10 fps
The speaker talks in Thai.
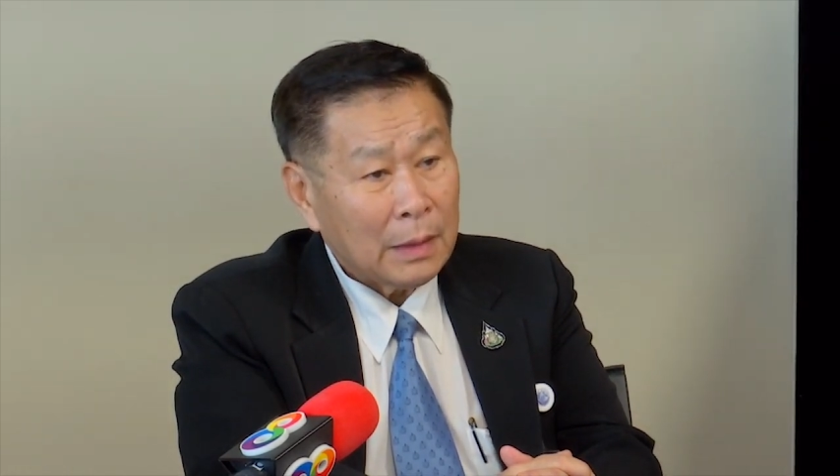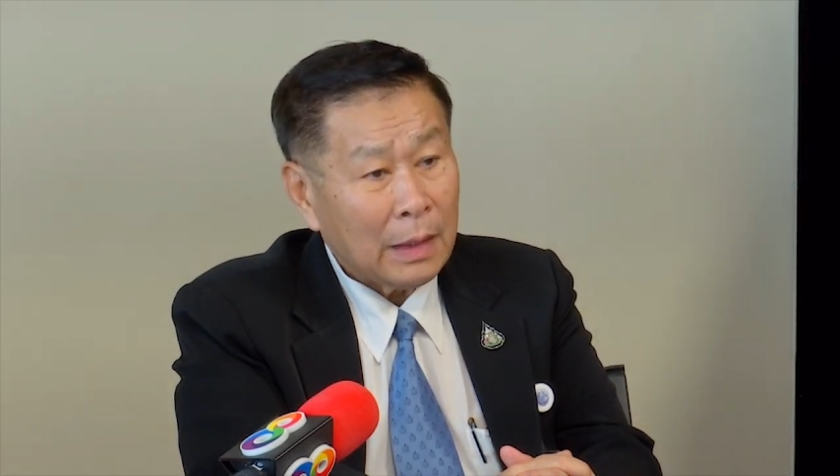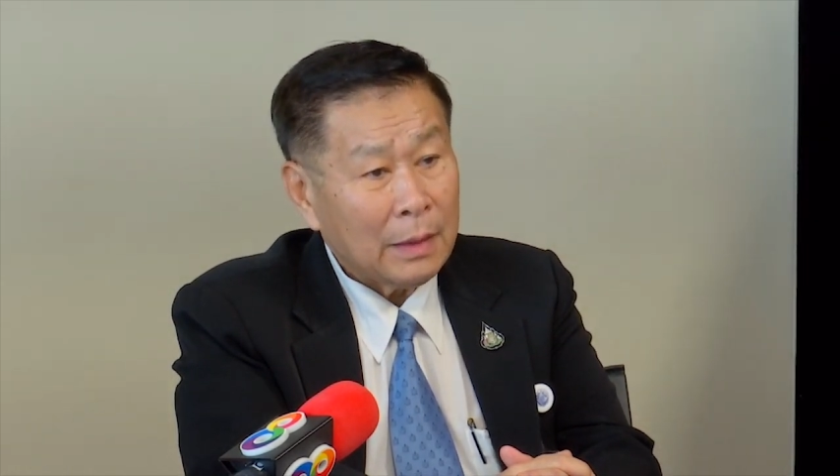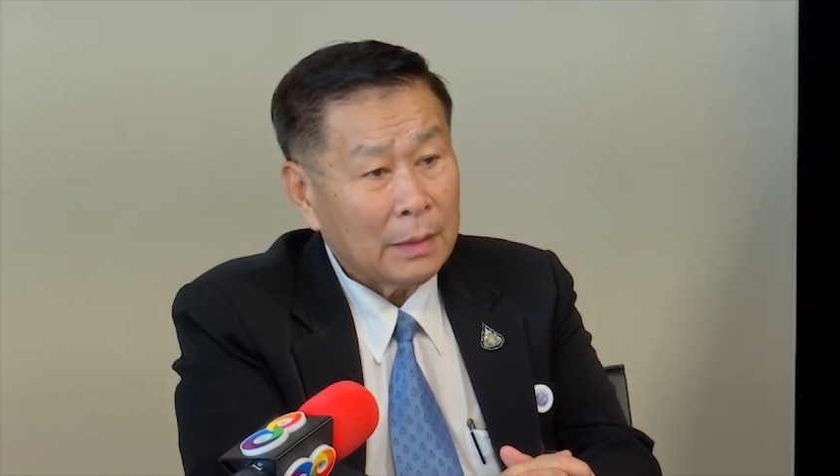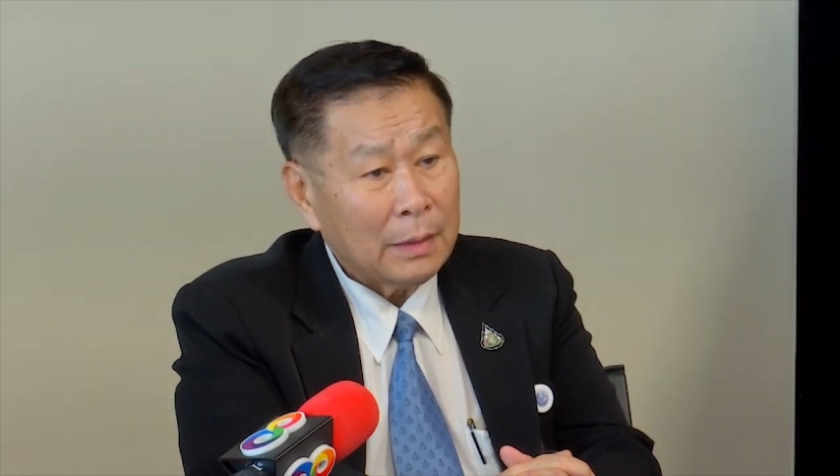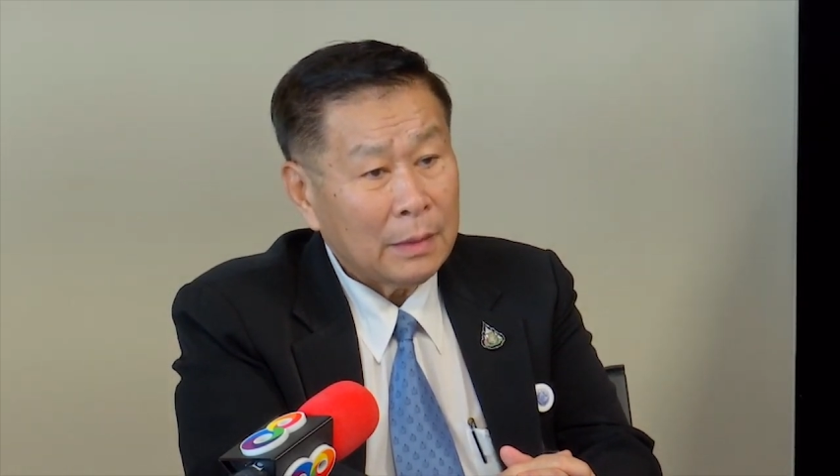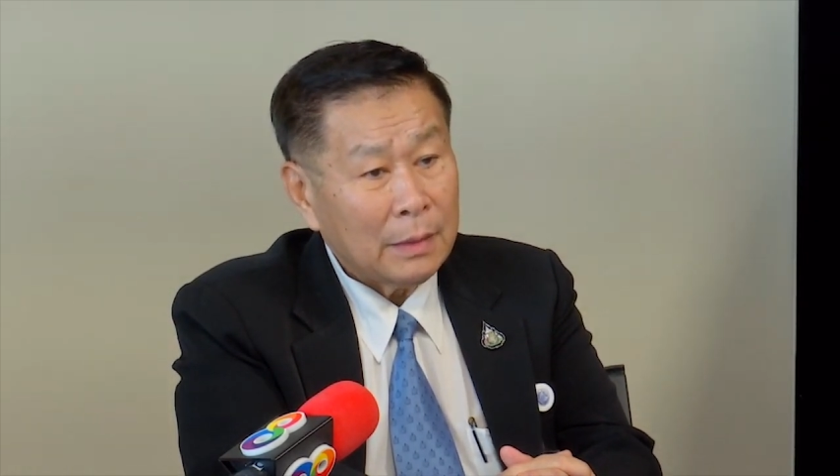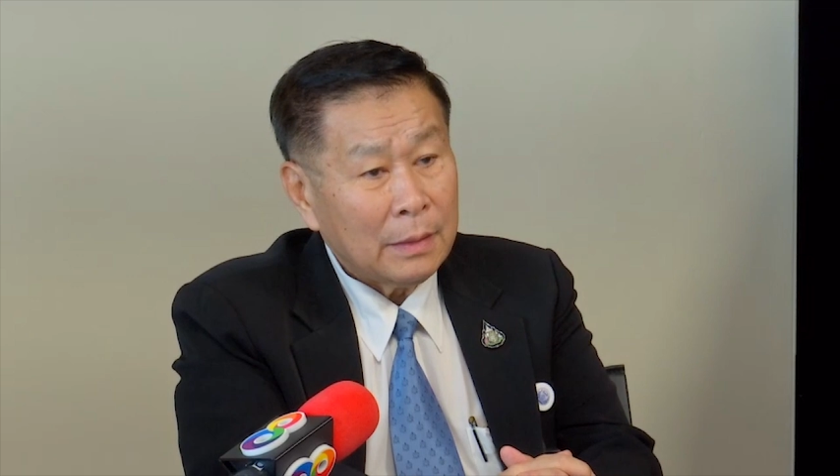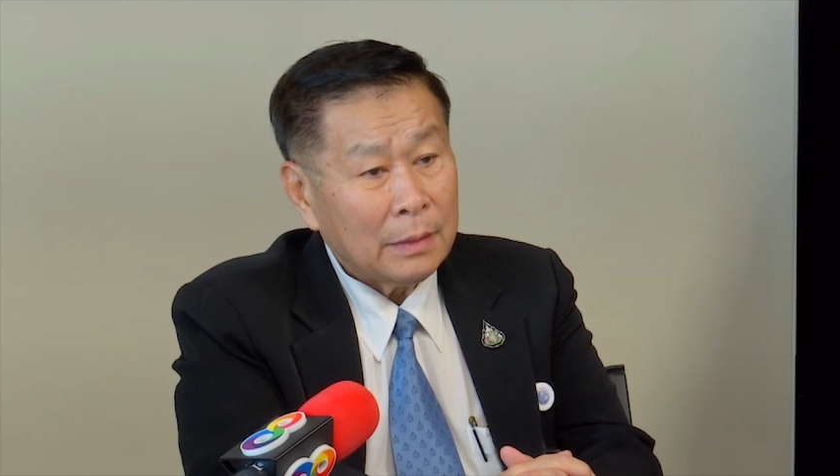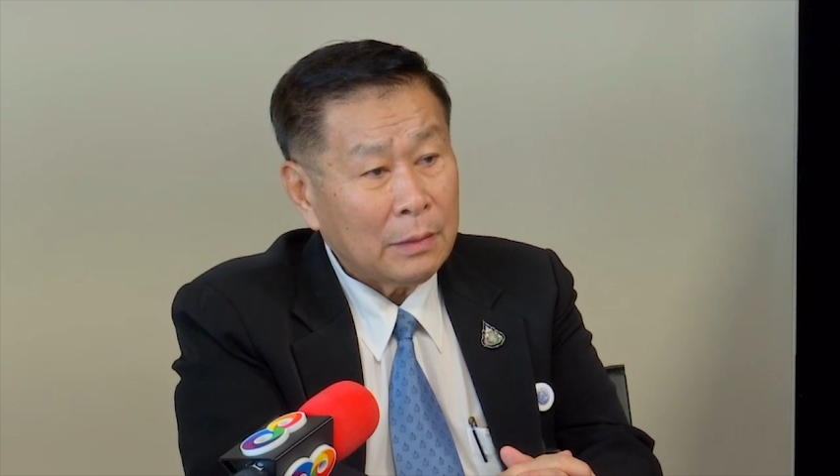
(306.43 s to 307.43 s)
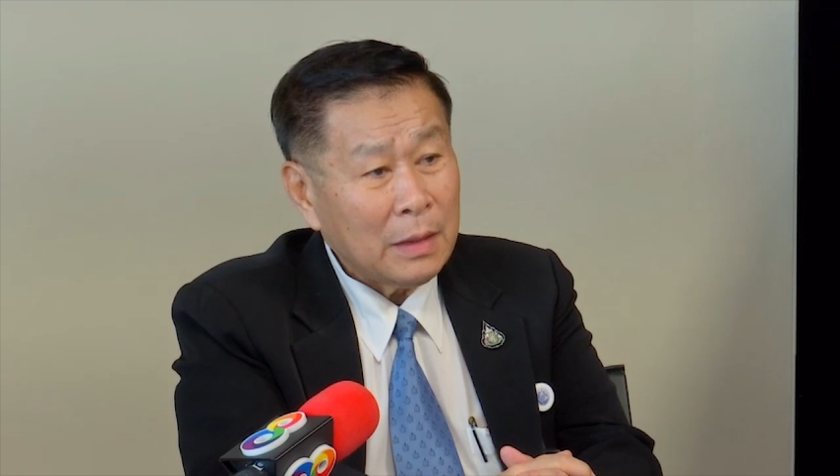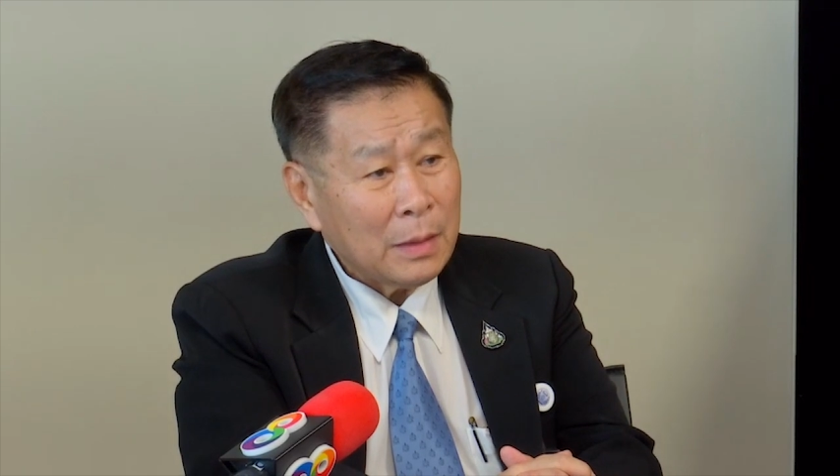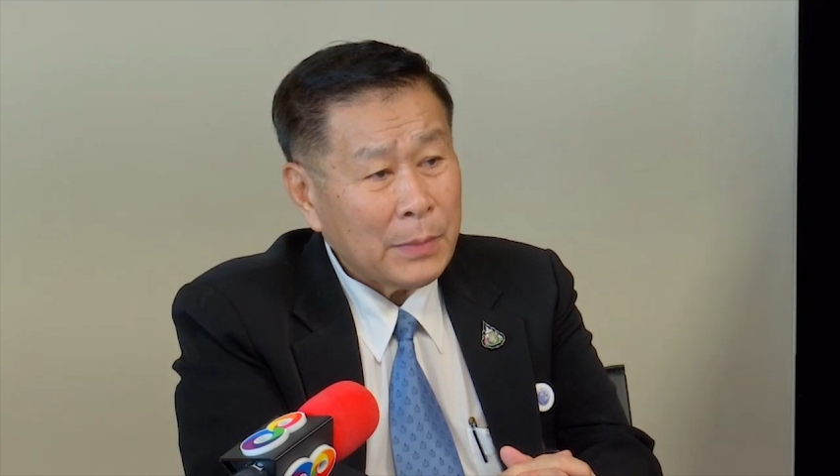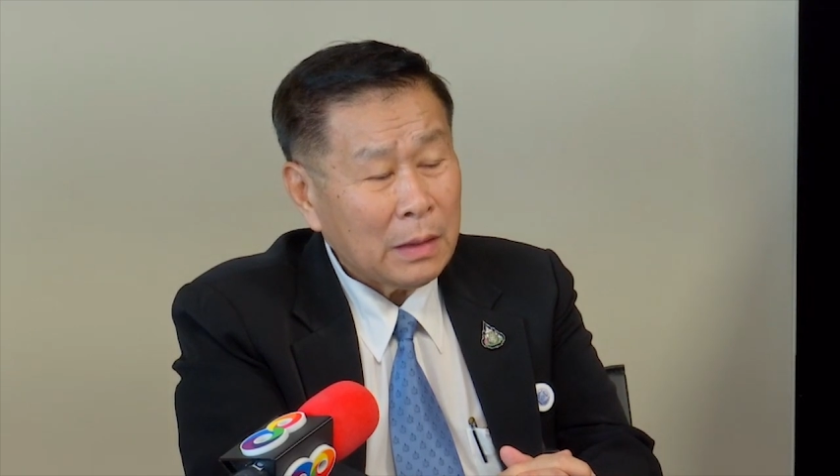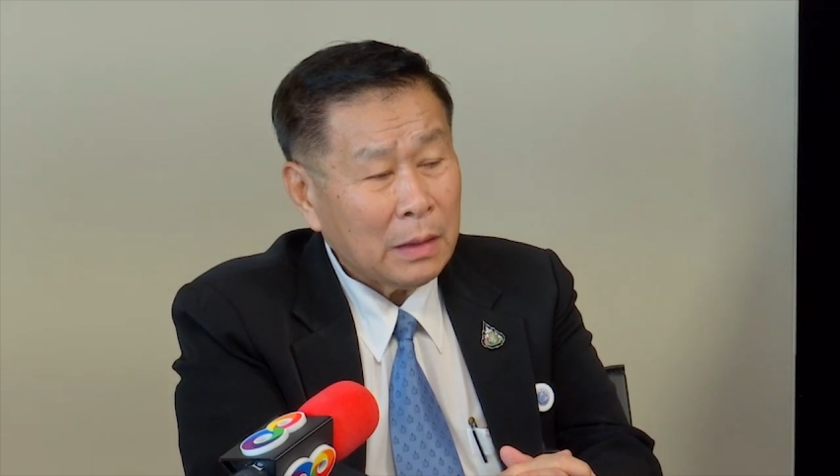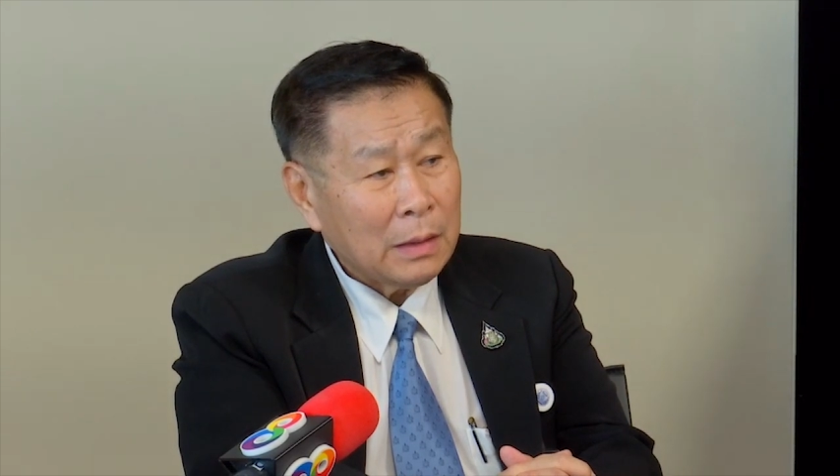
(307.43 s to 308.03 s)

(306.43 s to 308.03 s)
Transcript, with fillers: นะเท่านี้ก็เป็น